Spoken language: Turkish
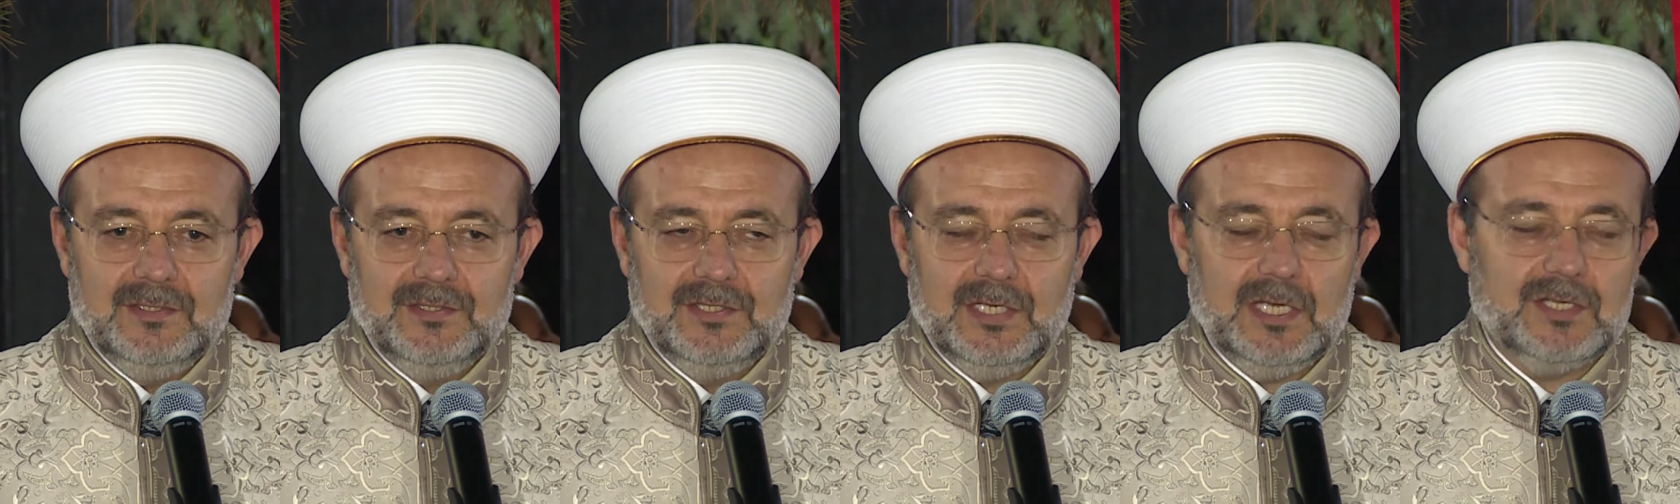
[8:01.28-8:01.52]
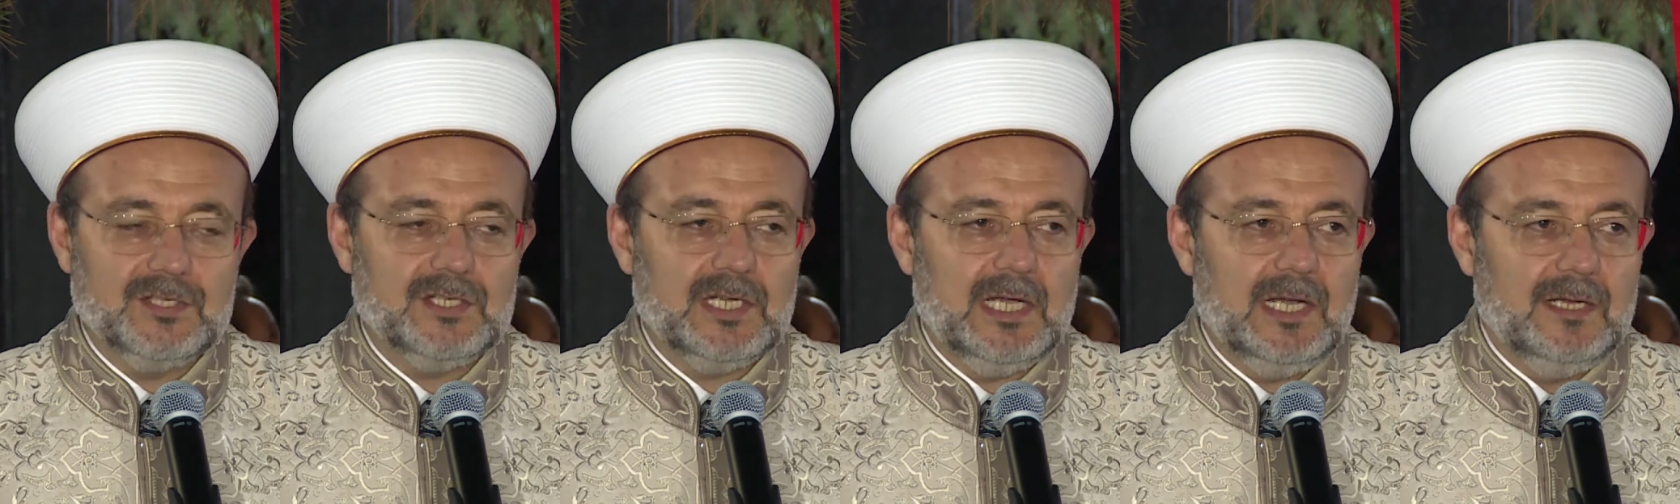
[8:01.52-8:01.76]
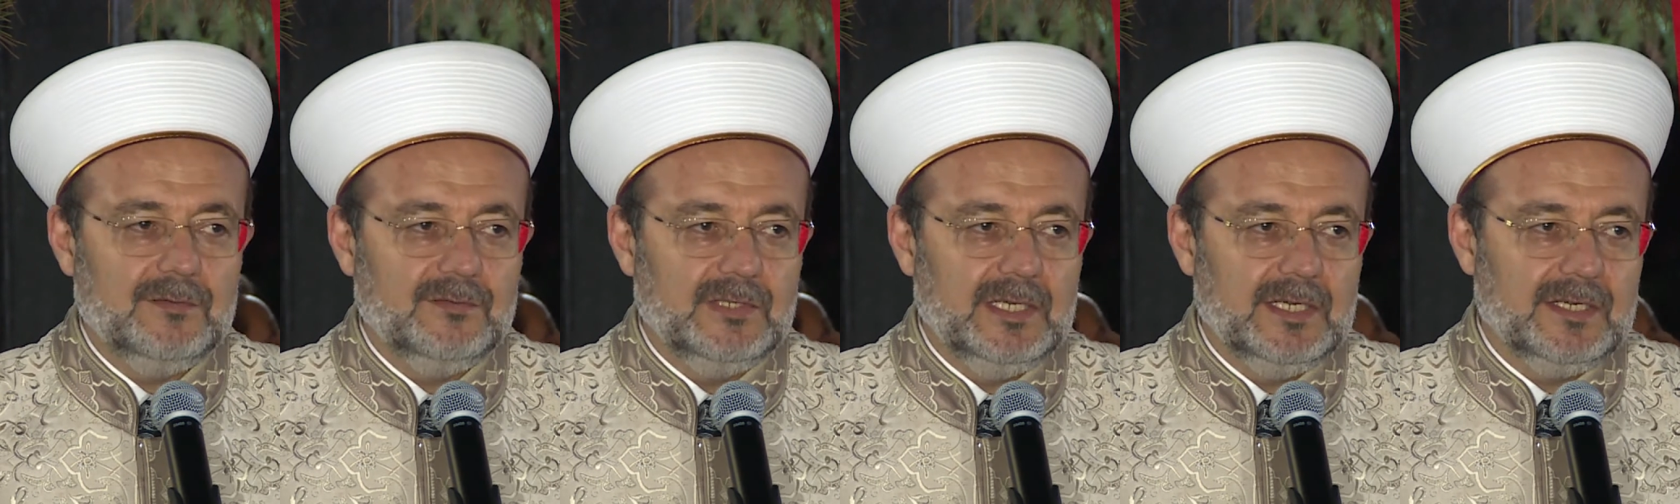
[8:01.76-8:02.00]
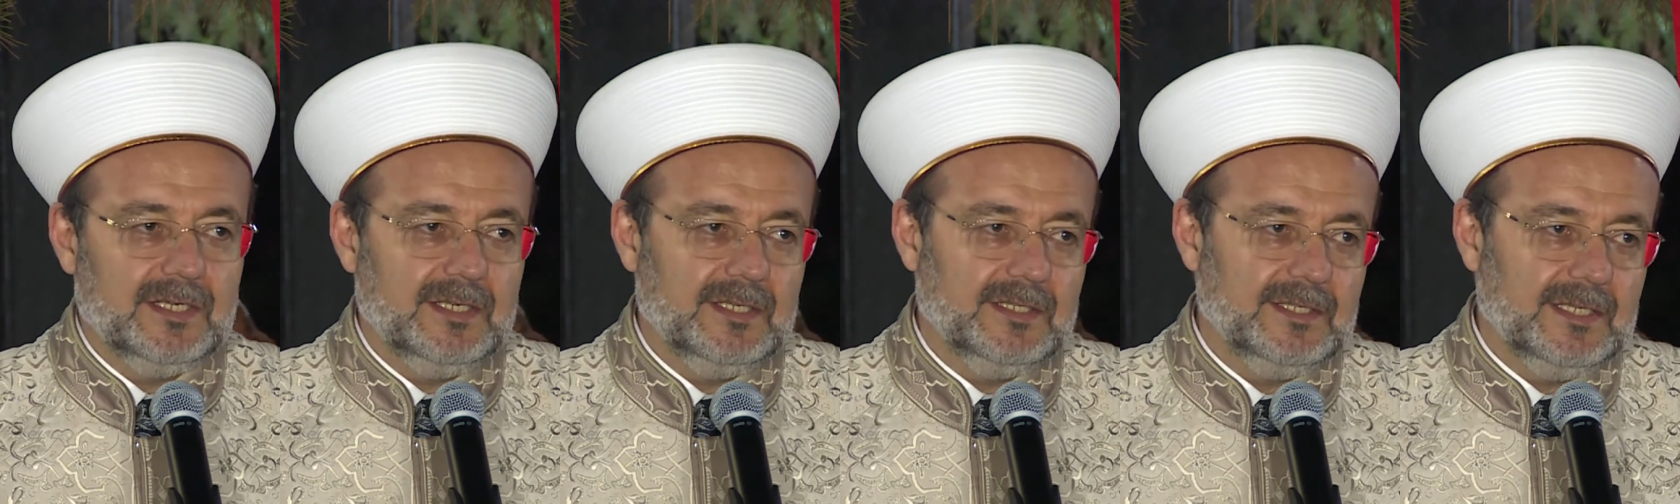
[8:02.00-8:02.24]

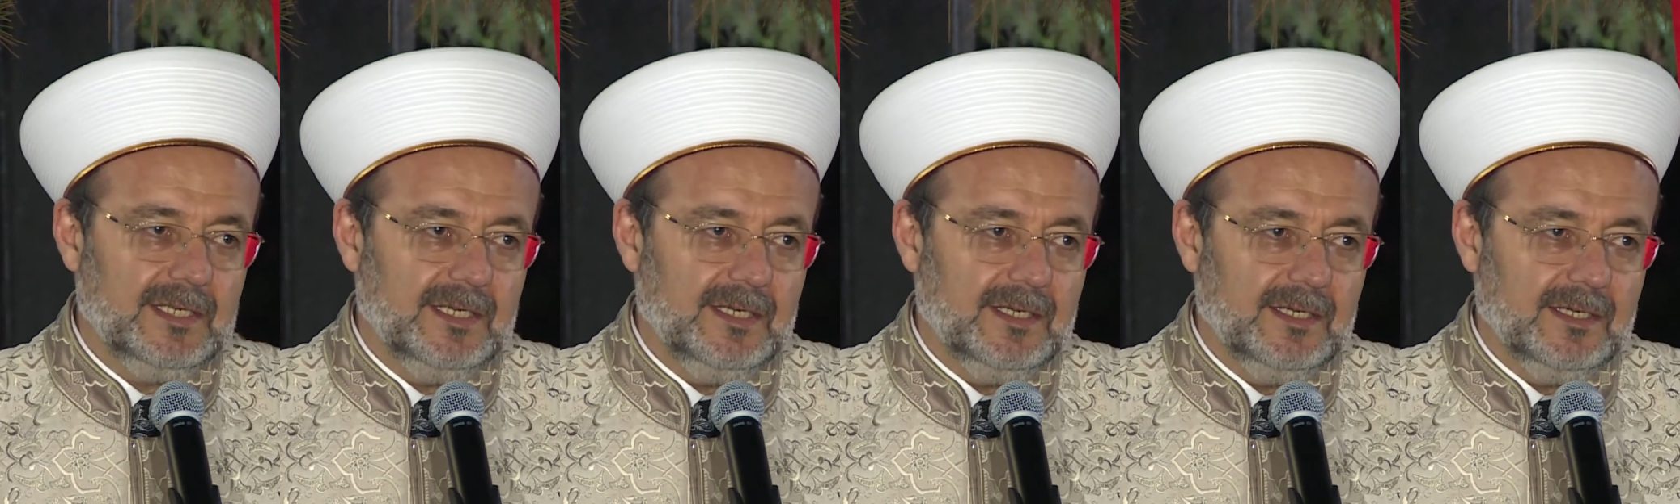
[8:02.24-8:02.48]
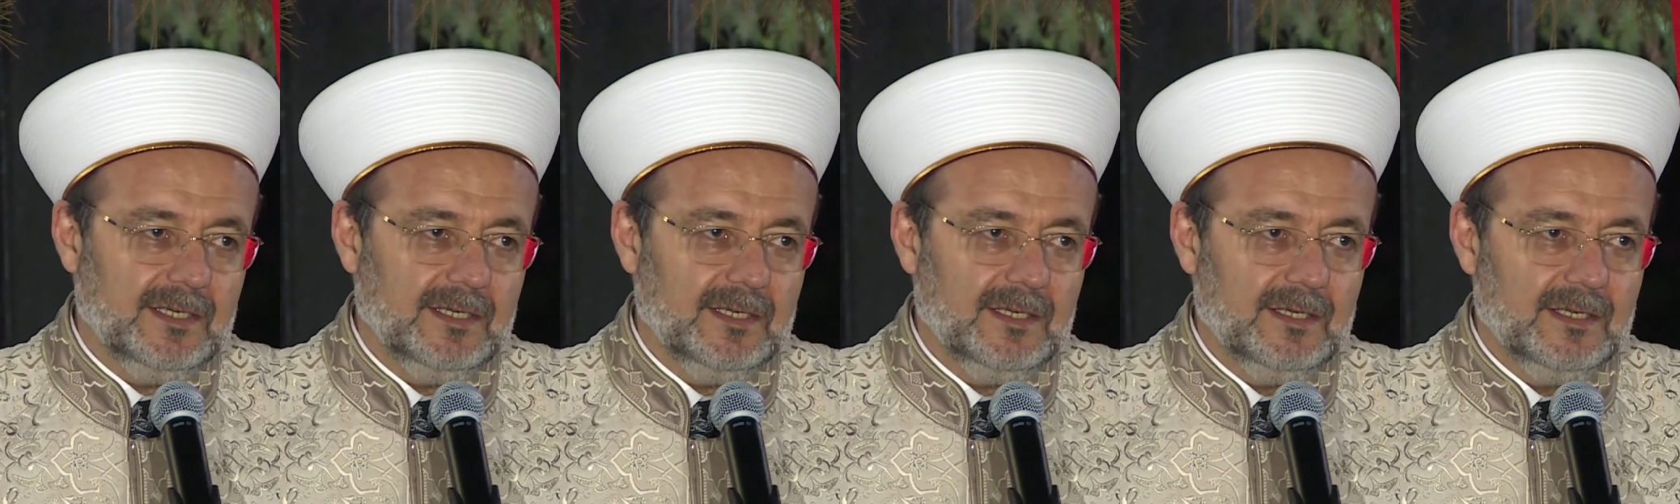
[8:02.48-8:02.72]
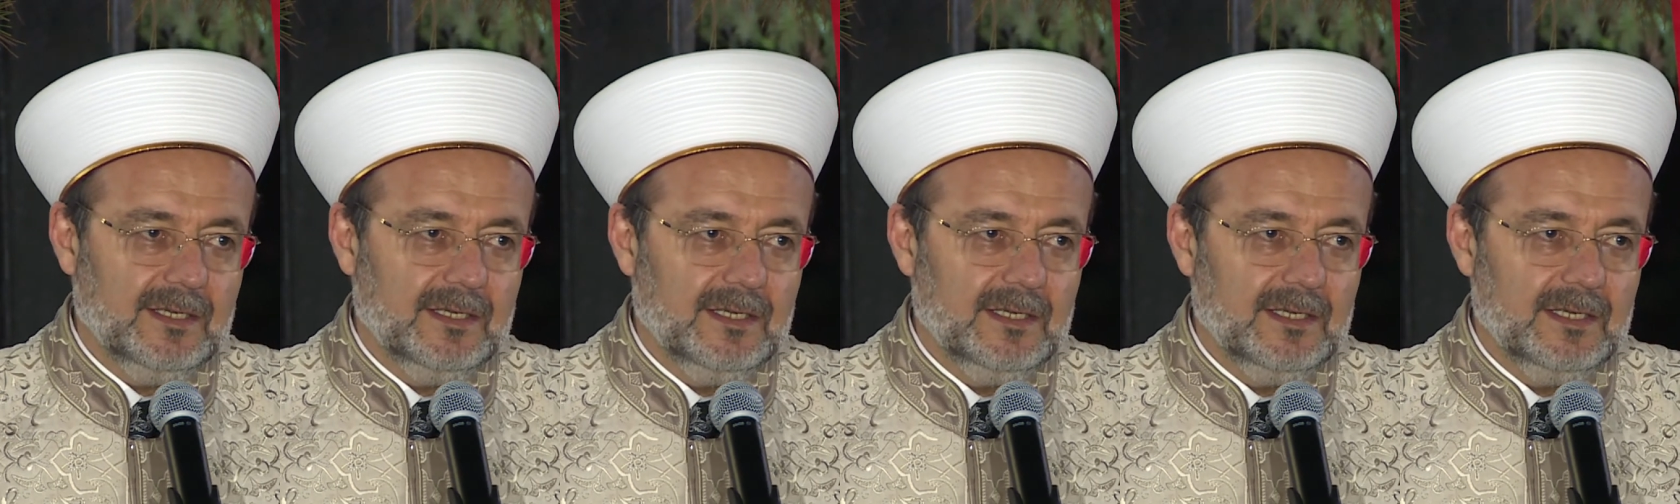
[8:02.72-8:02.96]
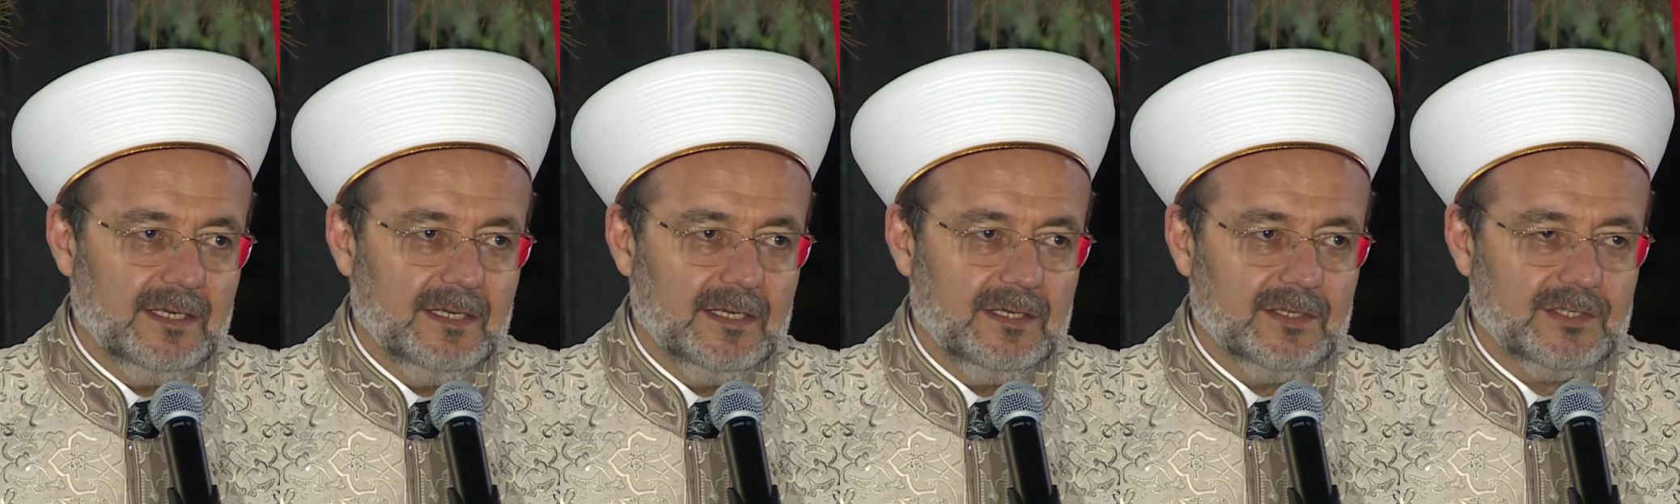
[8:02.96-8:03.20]
cezaevlerinde
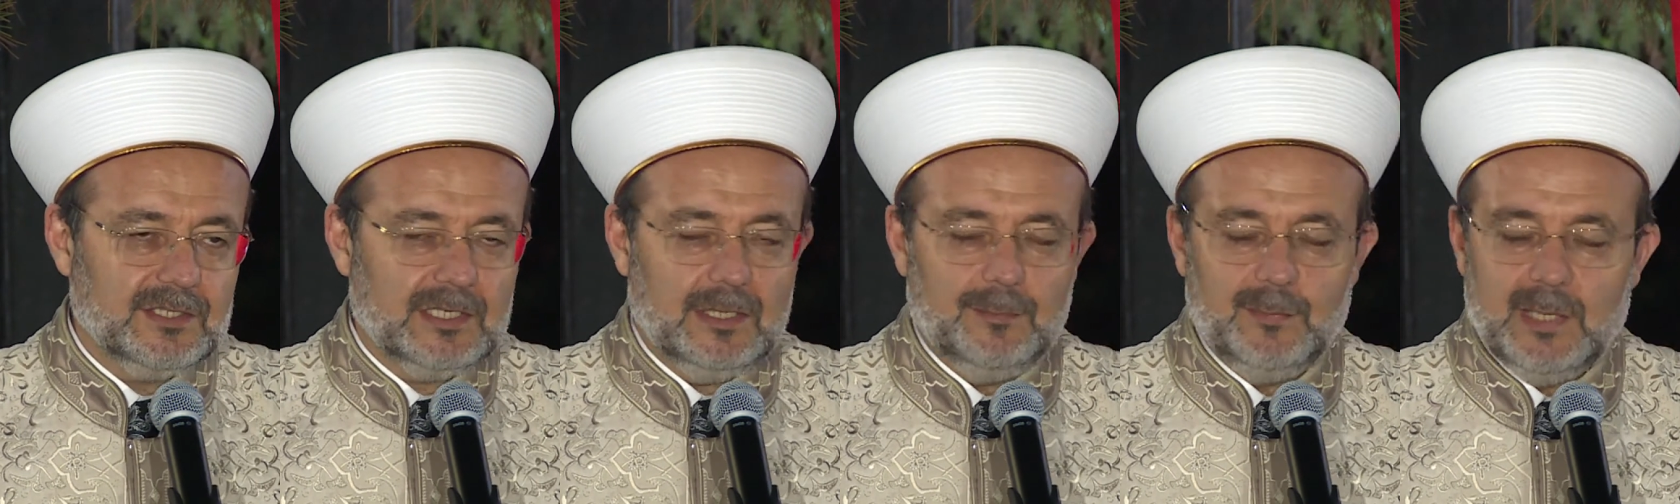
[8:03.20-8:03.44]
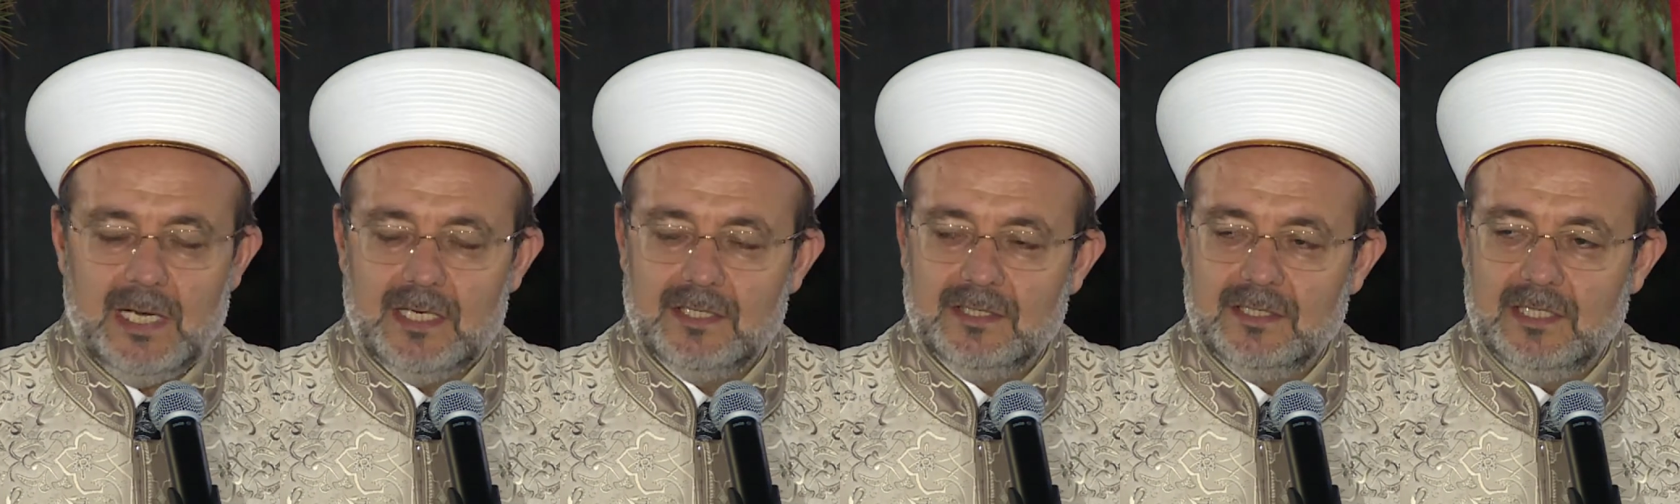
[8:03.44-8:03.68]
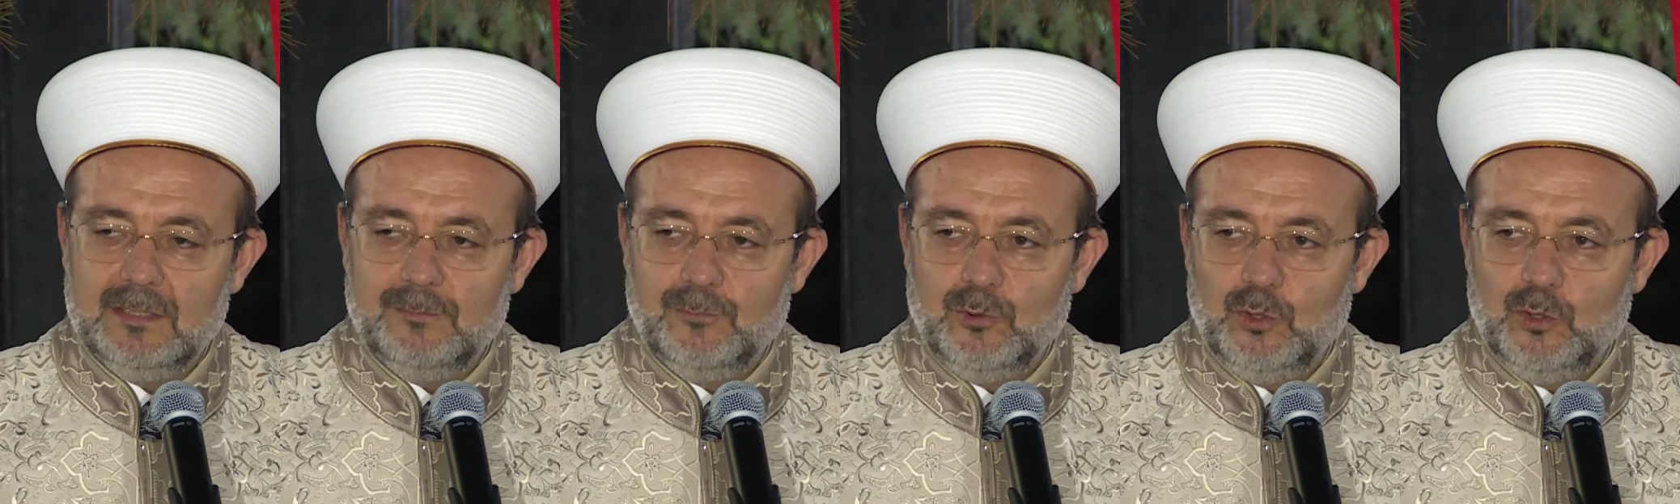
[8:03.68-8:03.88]
zamanının